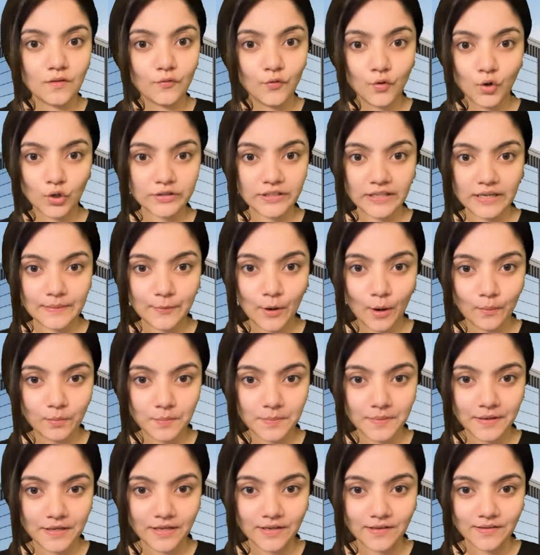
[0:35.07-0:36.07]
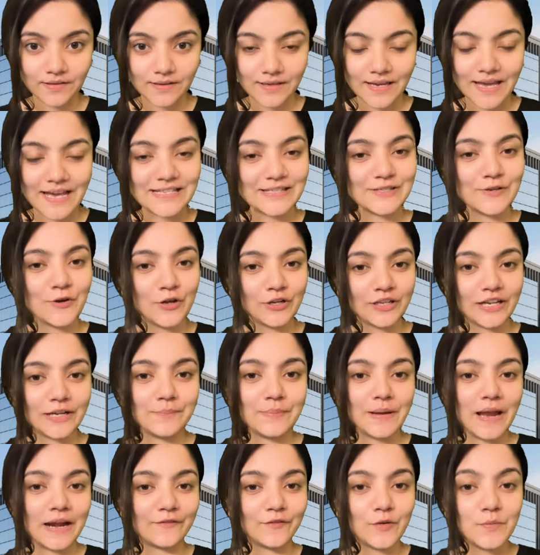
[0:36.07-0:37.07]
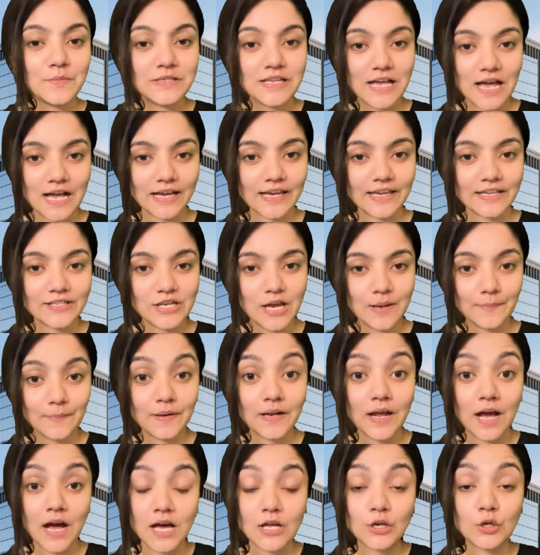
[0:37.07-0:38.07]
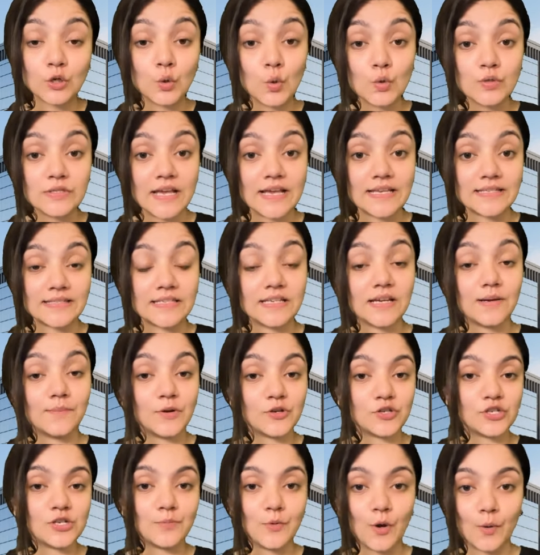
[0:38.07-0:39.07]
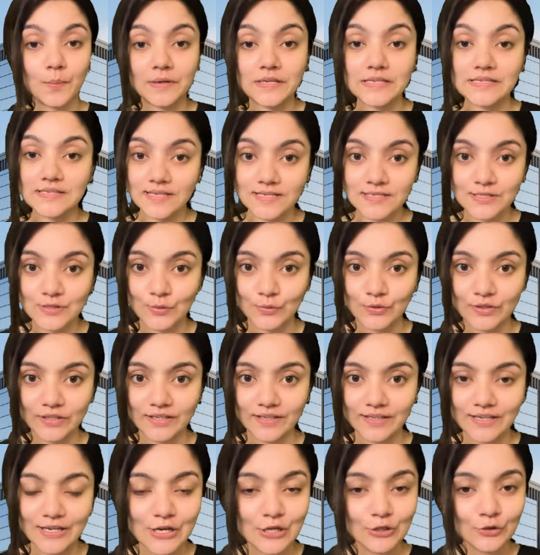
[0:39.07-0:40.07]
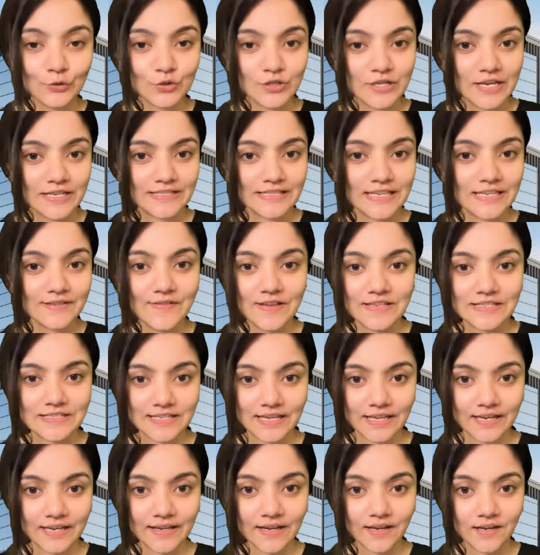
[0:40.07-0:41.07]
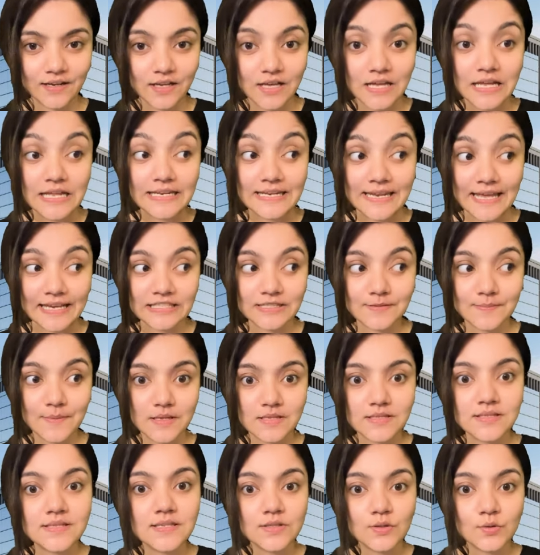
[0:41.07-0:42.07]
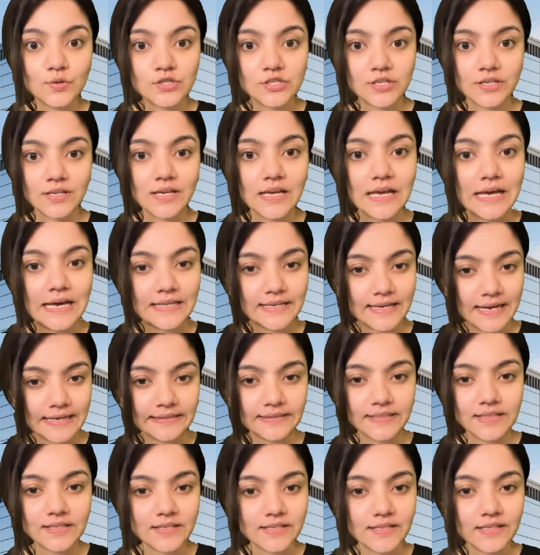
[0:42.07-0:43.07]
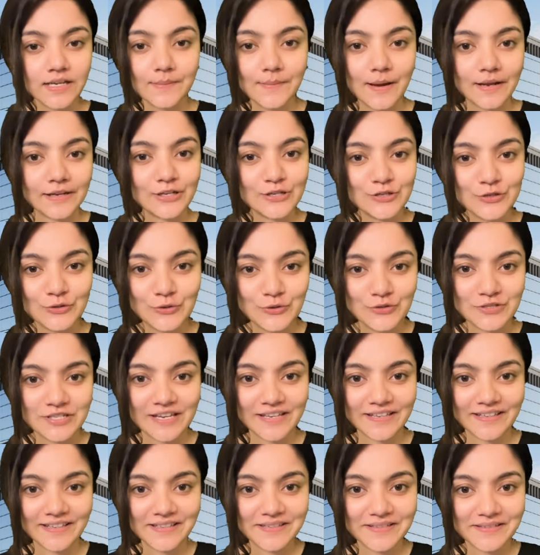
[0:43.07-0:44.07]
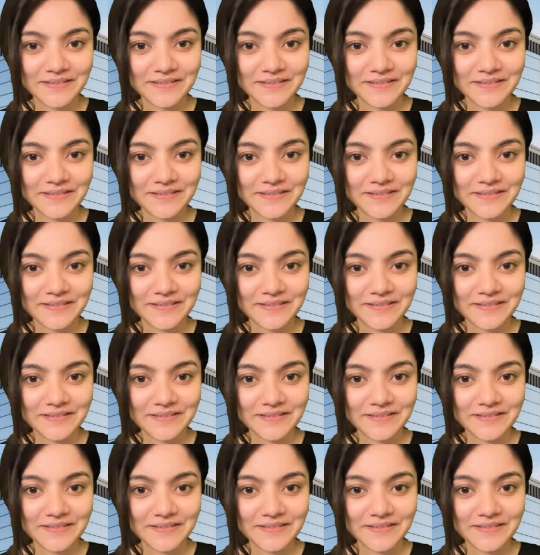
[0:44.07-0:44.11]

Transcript: वो तेरी प्रॉब्लम नहीं है ऐसे ऑनलाइन प्लेटफॉर्म आ गए हैं जहां पर हर रोज ऐसी कमर्शियल प्रॉपर्टीज लिस्ट होती है तो जैसे इन्वेस्ट करेगा नेक्स्ट मंथ से तुझे रेंटल इनकम आनी शुरू हो जाएगी